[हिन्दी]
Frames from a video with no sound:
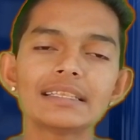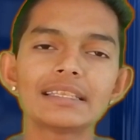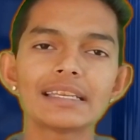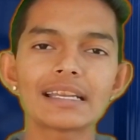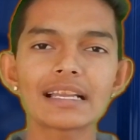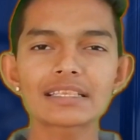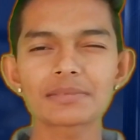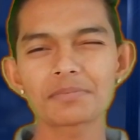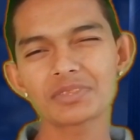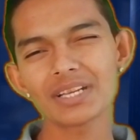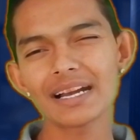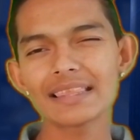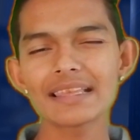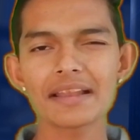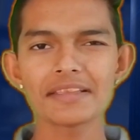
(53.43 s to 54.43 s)
थे तेरह
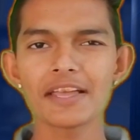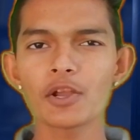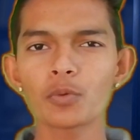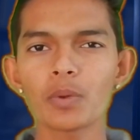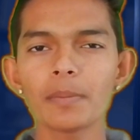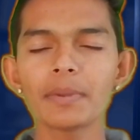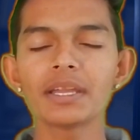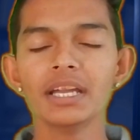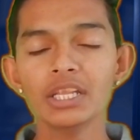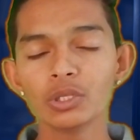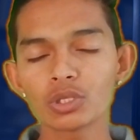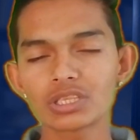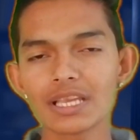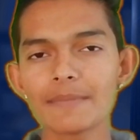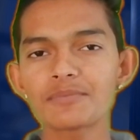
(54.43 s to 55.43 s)
साढ़े तेरह हजार रुपए में
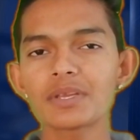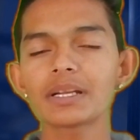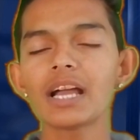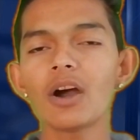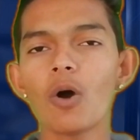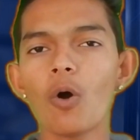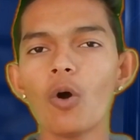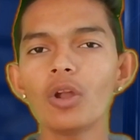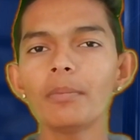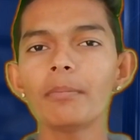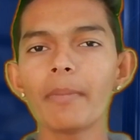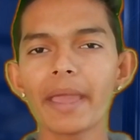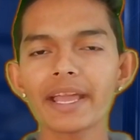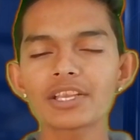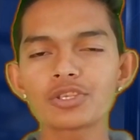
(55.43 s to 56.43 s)
तो सैमसंग का ऑन
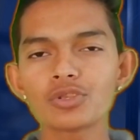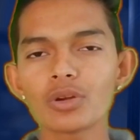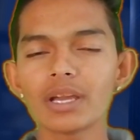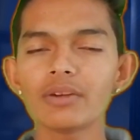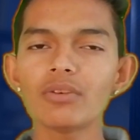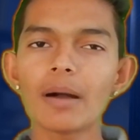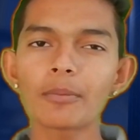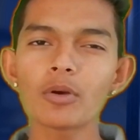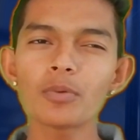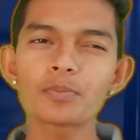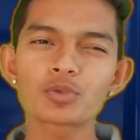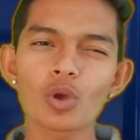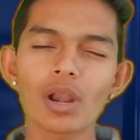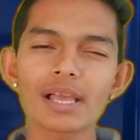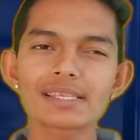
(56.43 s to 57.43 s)
मैक्स जो है वो आपको
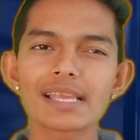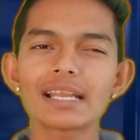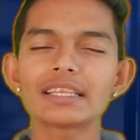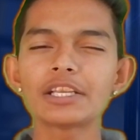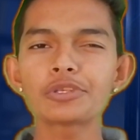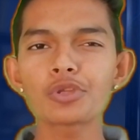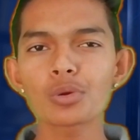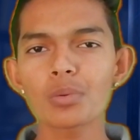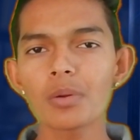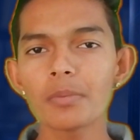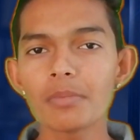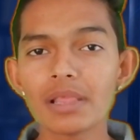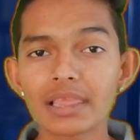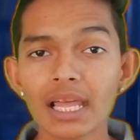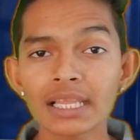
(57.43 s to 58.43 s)
सोलह हजार तीन सौ रुपए में
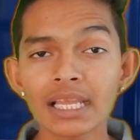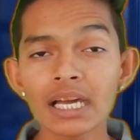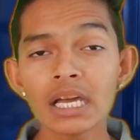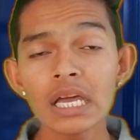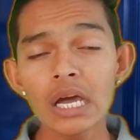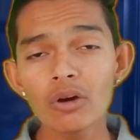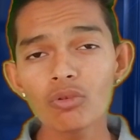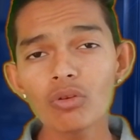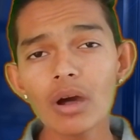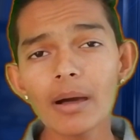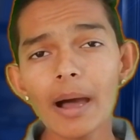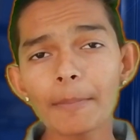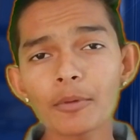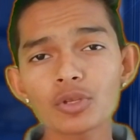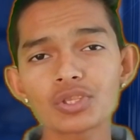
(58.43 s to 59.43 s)
मिलता था वो
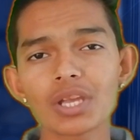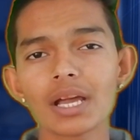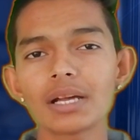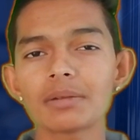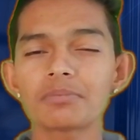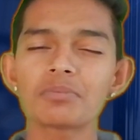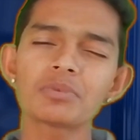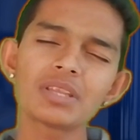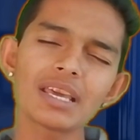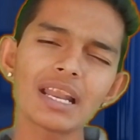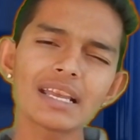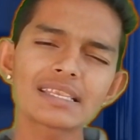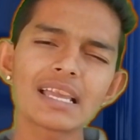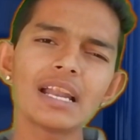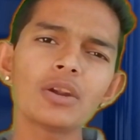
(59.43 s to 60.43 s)
आपको
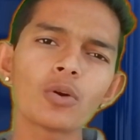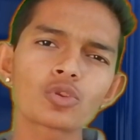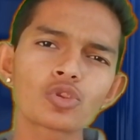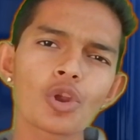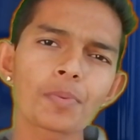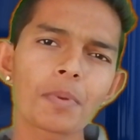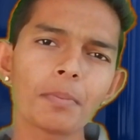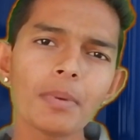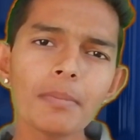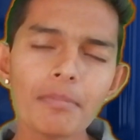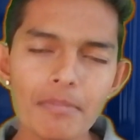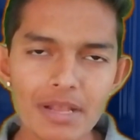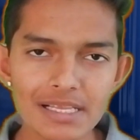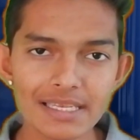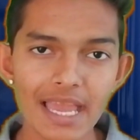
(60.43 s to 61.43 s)
तेरह हजार नौ सौ रुपए में
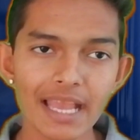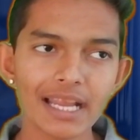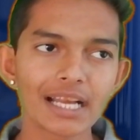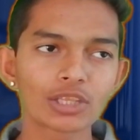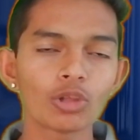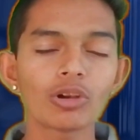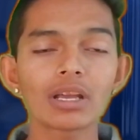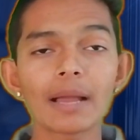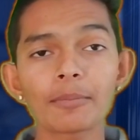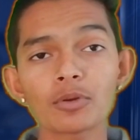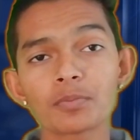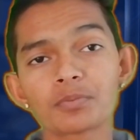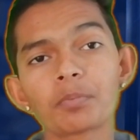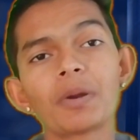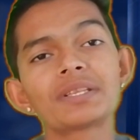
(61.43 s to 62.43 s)
मिल जाएगा तो अगर आपको
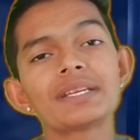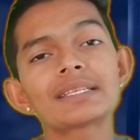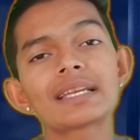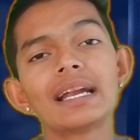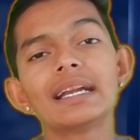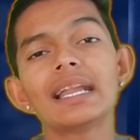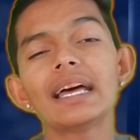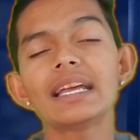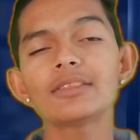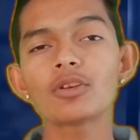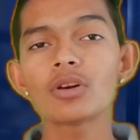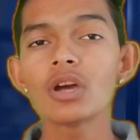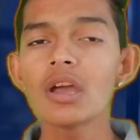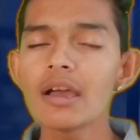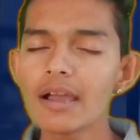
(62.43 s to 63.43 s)
परचेस करना है तो